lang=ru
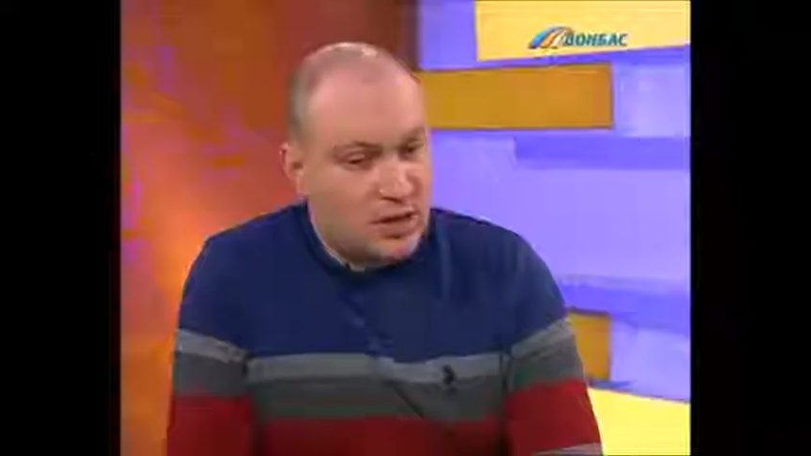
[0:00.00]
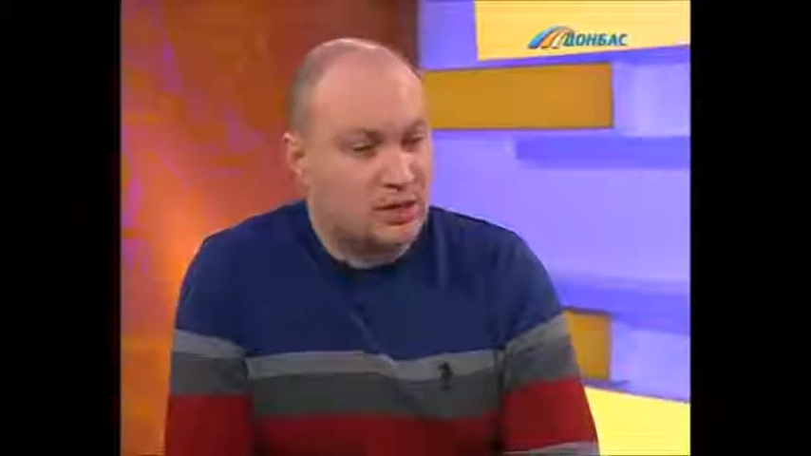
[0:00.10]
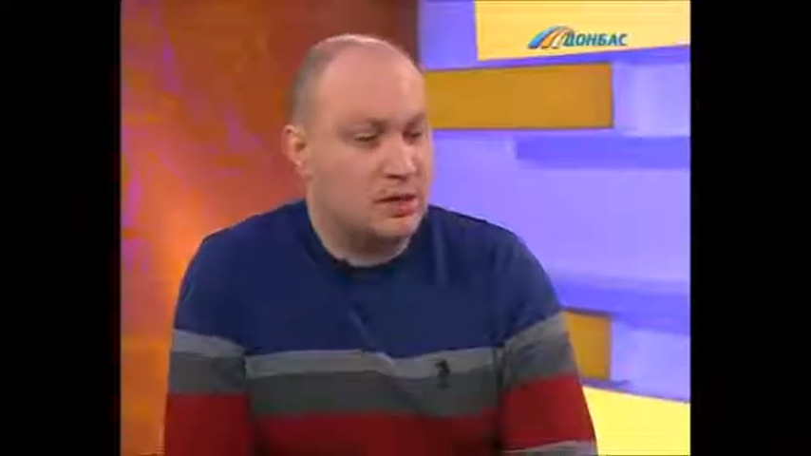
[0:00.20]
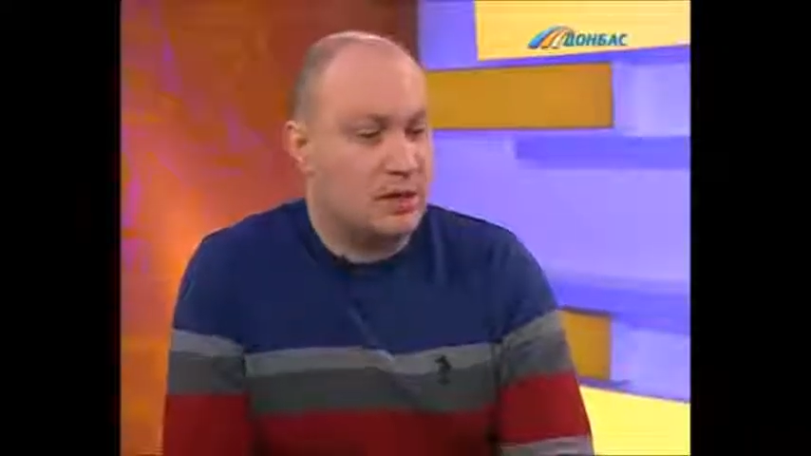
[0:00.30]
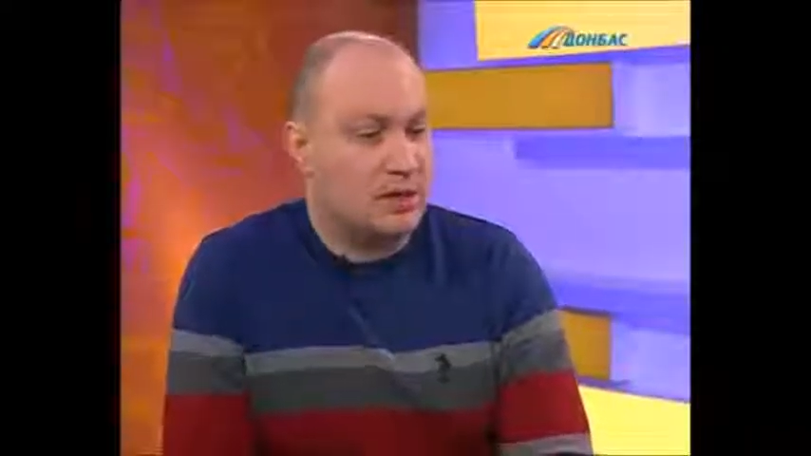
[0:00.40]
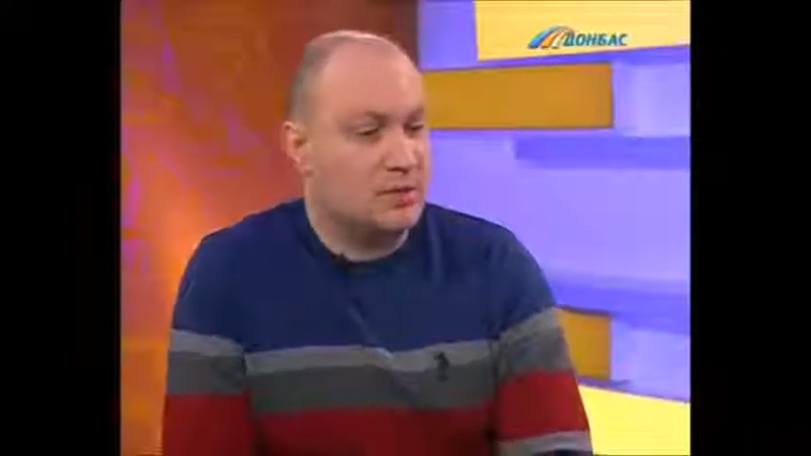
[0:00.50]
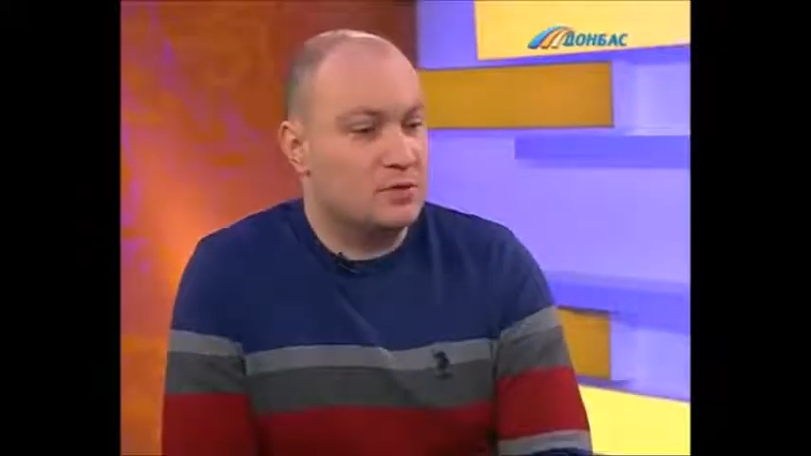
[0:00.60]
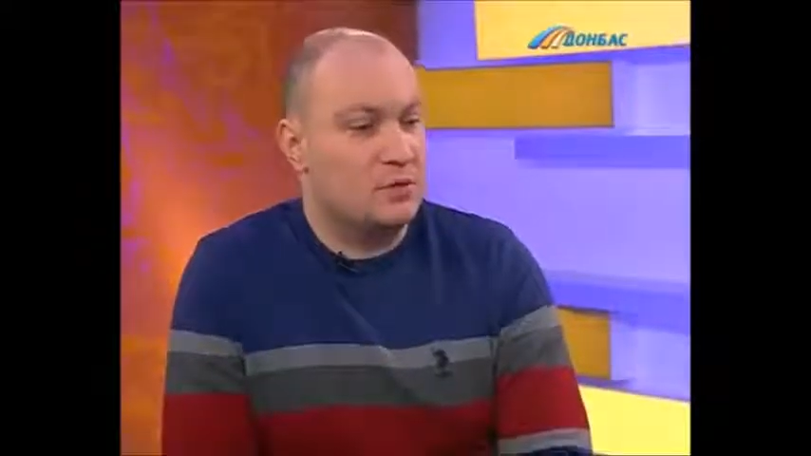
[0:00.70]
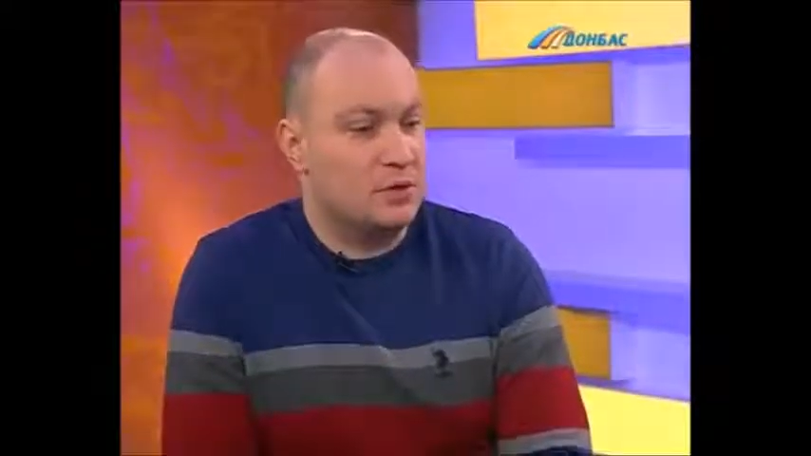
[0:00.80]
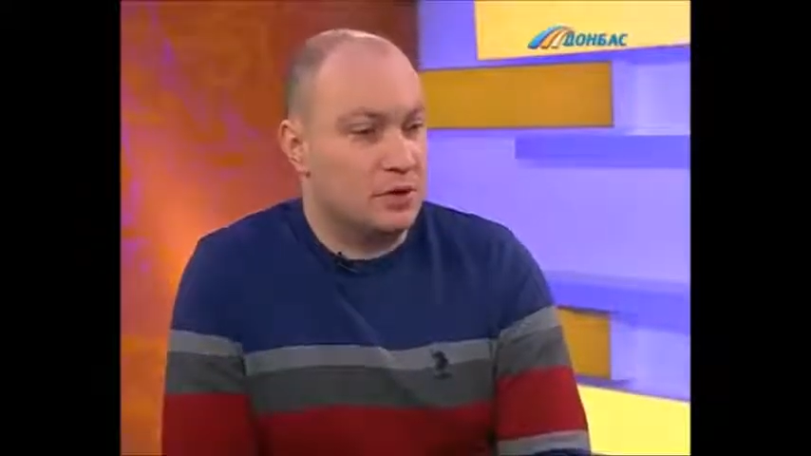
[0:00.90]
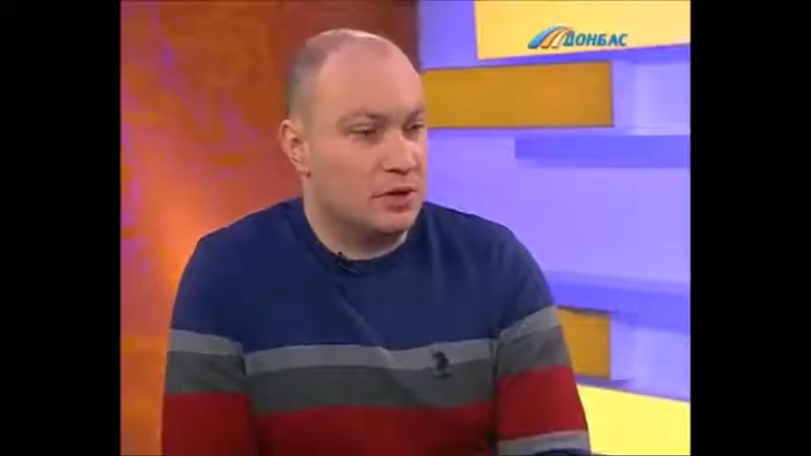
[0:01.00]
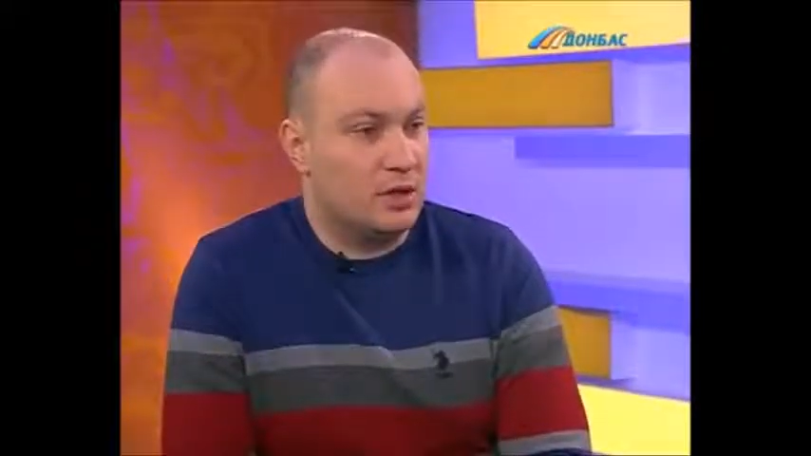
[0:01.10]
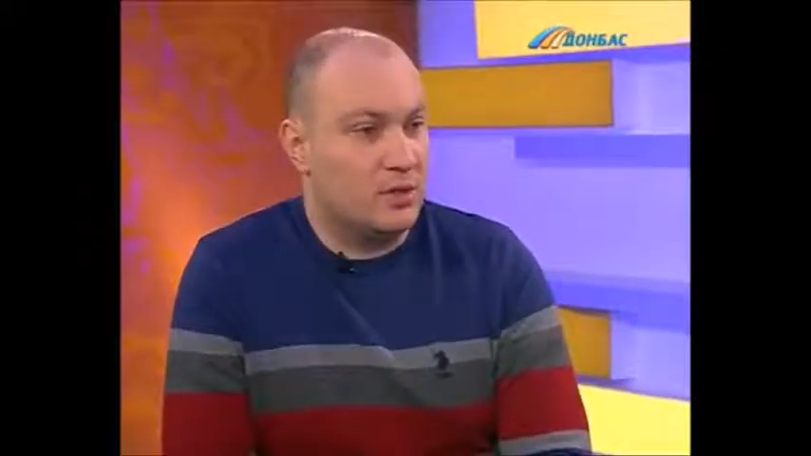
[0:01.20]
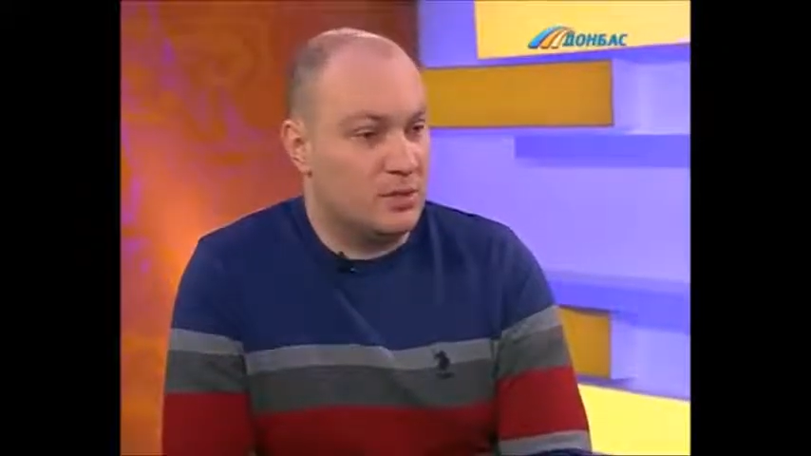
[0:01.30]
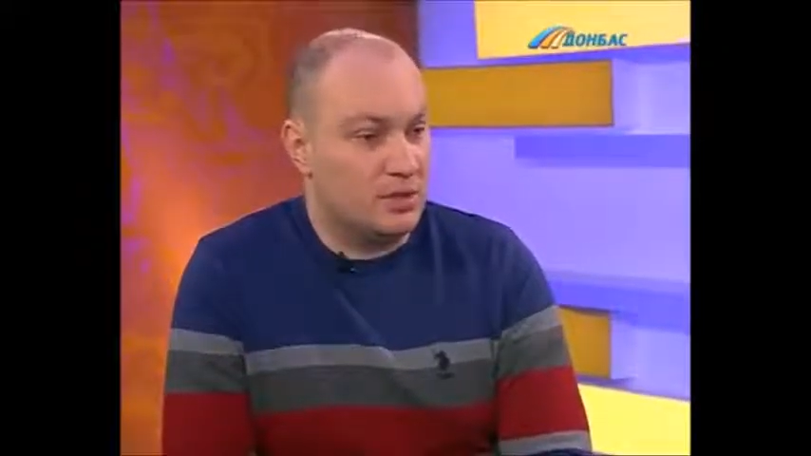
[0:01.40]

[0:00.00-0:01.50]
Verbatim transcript: акция, организованная какими-то